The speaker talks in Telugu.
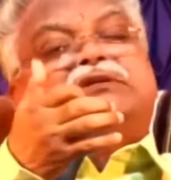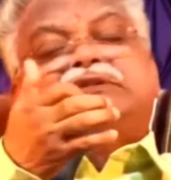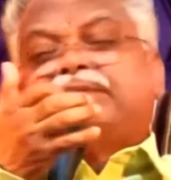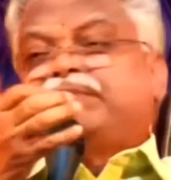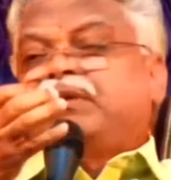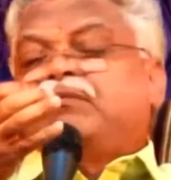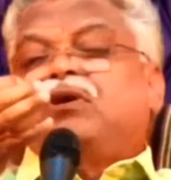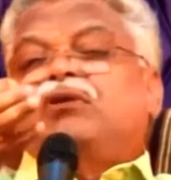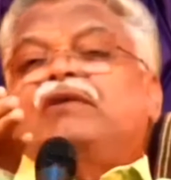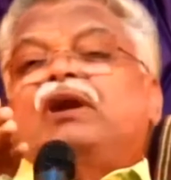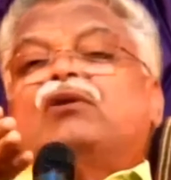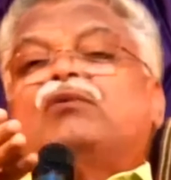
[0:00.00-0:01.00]
చెప్పనవాడు
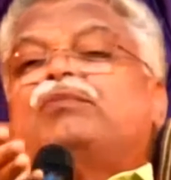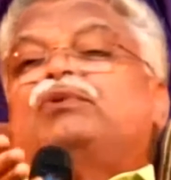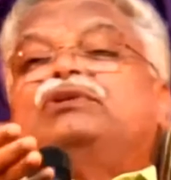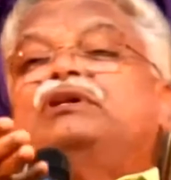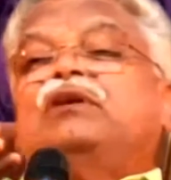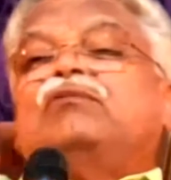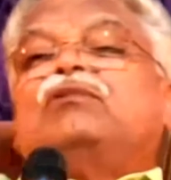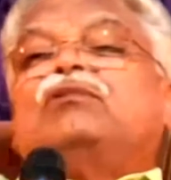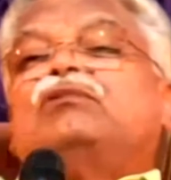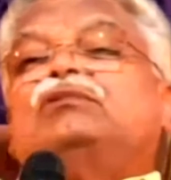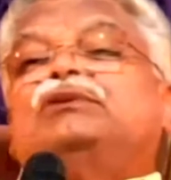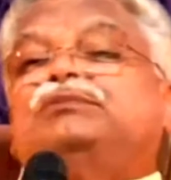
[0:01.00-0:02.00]
వెళ్ళకపోతే ఎవరు
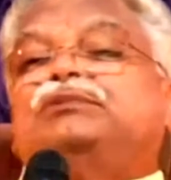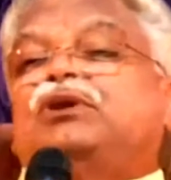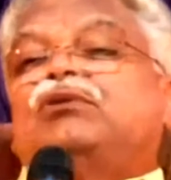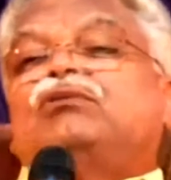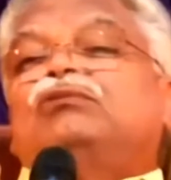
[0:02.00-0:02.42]
చెబుతారు